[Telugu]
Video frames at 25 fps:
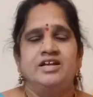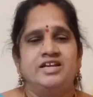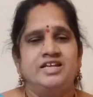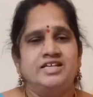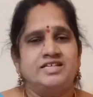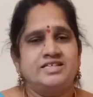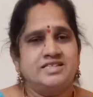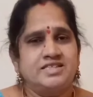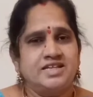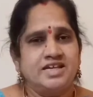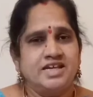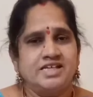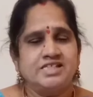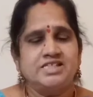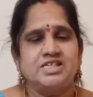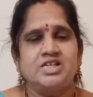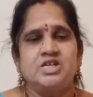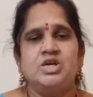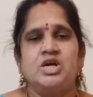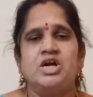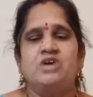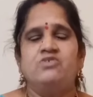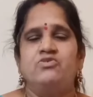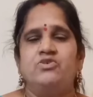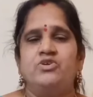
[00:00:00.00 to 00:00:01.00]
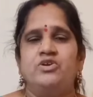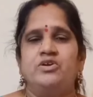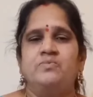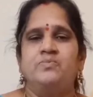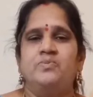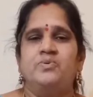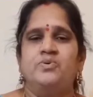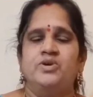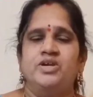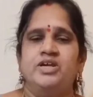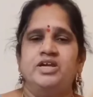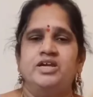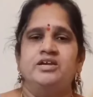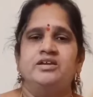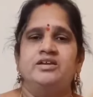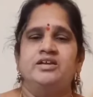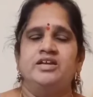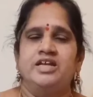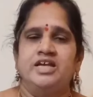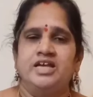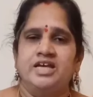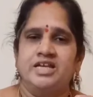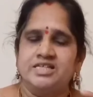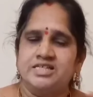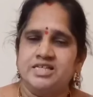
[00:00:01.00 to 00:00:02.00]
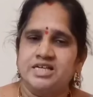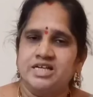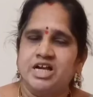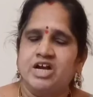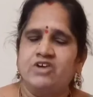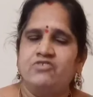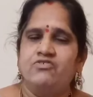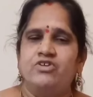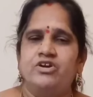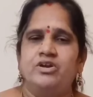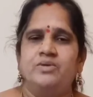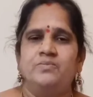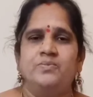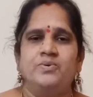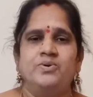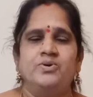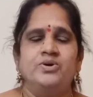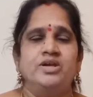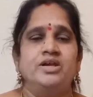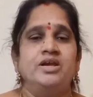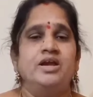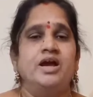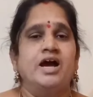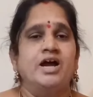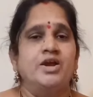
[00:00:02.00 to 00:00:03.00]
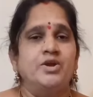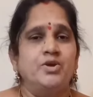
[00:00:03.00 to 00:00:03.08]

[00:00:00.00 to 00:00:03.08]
నిస్తేజంగా ఉండిపోయి నీరసంగా ఉండిపోయి